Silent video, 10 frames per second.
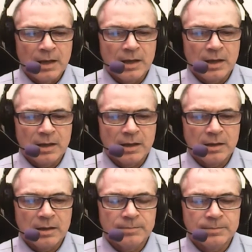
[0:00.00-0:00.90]

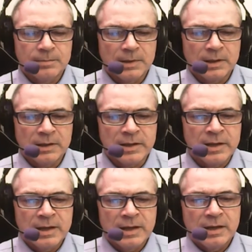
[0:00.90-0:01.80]
Ehm,
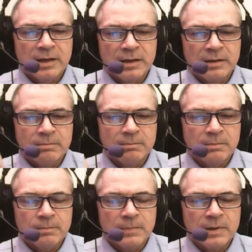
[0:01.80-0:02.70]
eh, eh,
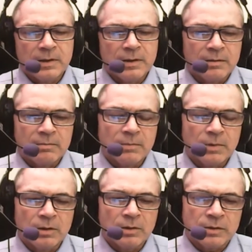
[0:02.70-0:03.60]
Ehm,
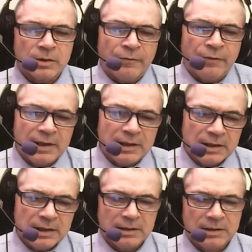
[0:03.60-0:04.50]
eh,
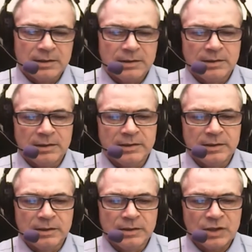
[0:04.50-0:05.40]
fallì, eh,
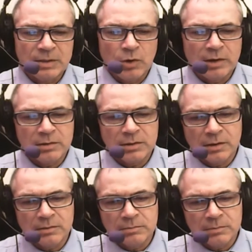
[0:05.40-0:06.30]
diciamo è
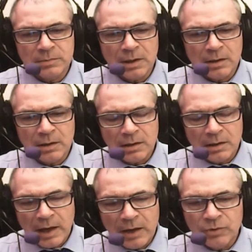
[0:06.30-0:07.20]
un,
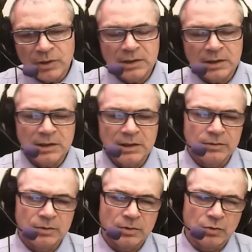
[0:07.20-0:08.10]
è un,
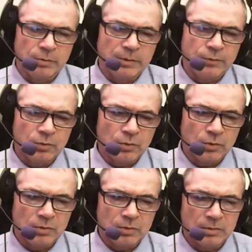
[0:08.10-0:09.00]
tentativo, come
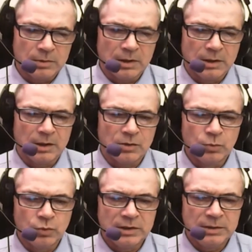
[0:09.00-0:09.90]
fu la
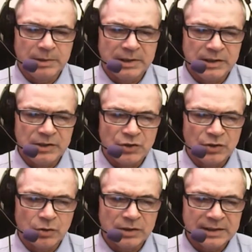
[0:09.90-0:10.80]
Comune di
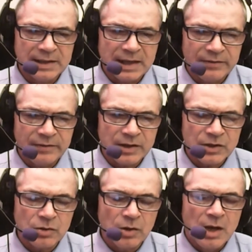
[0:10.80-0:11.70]
Parigi, no? di andare
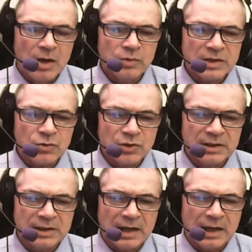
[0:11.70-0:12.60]
verso una
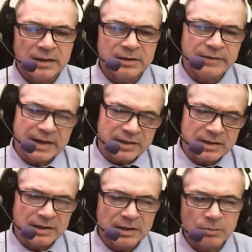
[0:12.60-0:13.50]
società
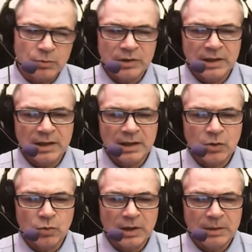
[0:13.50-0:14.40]
diversa, in armonia
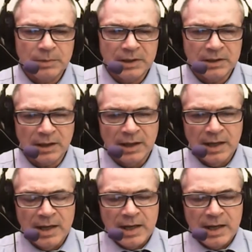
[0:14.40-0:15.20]
con l'ambiente.